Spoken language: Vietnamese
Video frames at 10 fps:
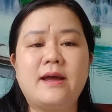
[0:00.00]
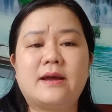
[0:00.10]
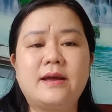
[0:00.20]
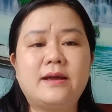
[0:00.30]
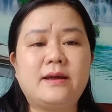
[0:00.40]

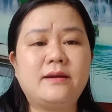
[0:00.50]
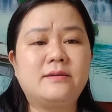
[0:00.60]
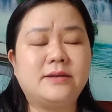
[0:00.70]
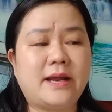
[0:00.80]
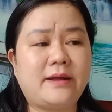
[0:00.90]
cái
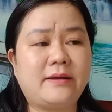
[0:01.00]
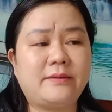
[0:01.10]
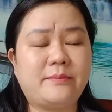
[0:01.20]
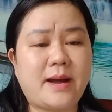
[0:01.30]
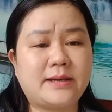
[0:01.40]
người này
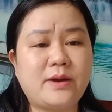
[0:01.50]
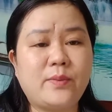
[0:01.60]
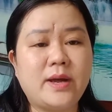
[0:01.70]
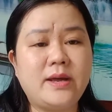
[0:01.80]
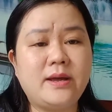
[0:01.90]
mà
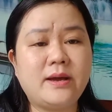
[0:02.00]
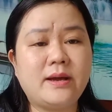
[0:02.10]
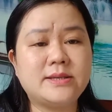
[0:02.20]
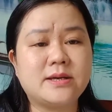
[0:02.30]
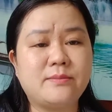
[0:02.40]
trong khi á,
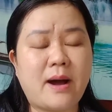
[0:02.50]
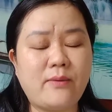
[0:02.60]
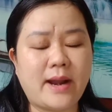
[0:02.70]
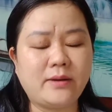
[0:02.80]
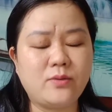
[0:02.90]
cái sự bảo
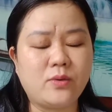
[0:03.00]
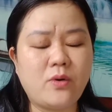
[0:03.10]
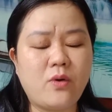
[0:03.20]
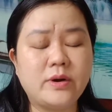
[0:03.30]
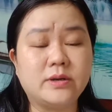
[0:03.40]
lãnh của
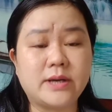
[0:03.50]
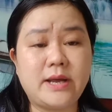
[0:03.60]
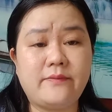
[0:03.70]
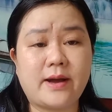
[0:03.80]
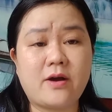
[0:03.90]
cô được
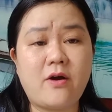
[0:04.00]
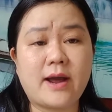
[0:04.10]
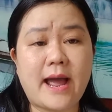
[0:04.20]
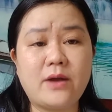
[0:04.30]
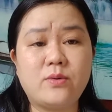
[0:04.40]
đi và con
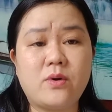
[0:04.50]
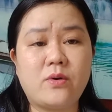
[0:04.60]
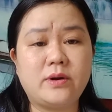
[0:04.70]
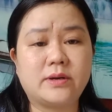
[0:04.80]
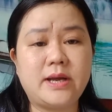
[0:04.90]
cái của
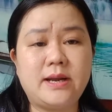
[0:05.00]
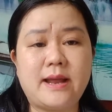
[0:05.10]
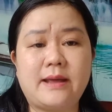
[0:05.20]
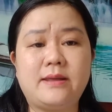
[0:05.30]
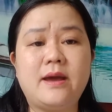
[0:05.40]
cô được đi
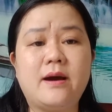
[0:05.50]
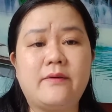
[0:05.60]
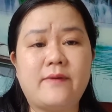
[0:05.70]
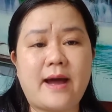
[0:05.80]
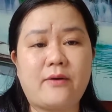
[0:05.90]
là
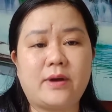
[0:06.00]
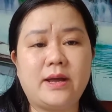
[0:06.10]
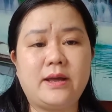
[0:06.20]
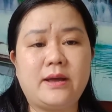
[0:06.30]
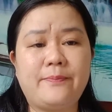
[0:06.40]
nhờ vào
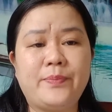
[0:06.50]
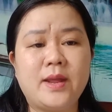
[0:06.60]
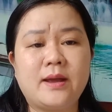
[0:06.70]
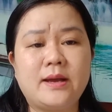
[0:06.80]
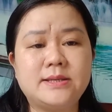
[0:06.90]
cái ờ,
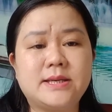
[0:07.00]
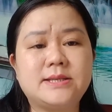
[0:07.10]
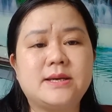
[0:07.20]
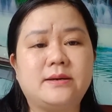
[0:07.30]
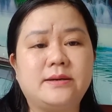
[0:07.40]
cái cái
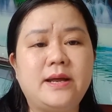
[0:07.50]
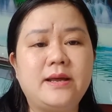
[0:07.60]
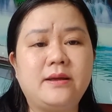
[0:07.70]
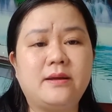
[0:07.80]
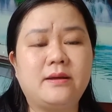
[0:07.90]
sự đi